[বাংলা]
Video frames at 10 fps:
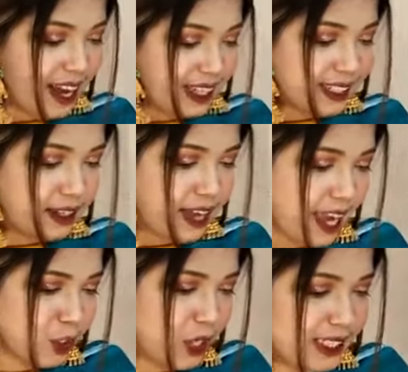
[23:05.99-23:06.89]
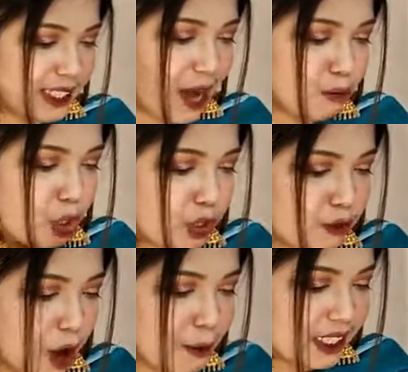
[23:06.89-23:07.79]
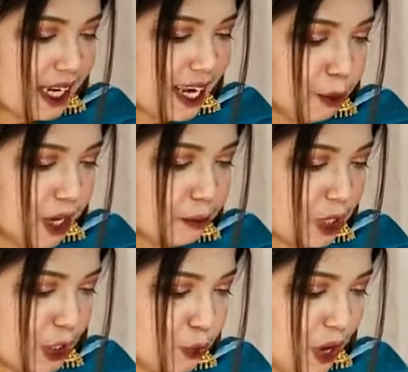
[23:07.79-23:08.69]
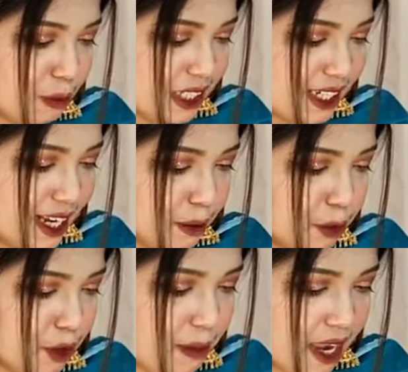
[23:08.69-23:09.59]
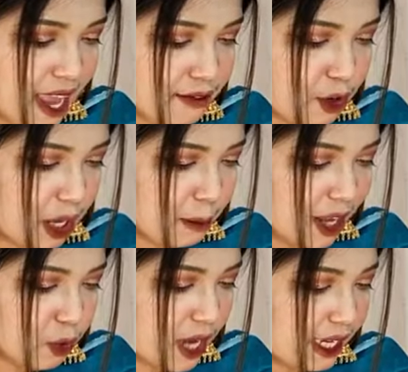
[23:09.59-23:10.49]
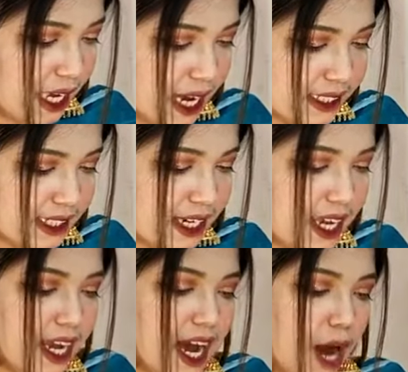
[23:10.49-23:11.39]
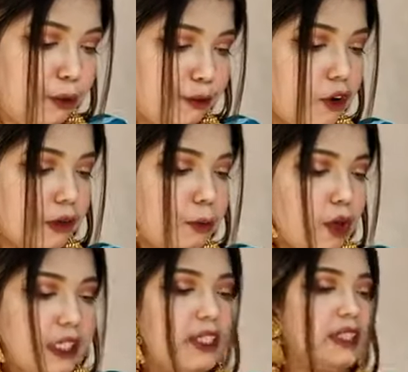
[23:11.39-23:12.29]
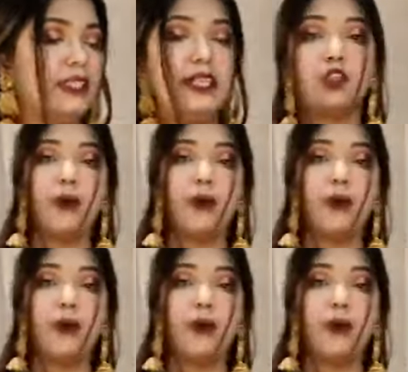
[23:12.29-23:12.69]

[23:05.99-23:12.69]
আচ্ছা একজন লিখেছে দাম কত ওয়াও মাসাল্লাহ আপু কেমন আছো ওয়াও মাসাল্লাহ আপু আপনার লাইভ অনেক ভালো লাগে আচ্ছা আপু বডি থার্টি সিক্স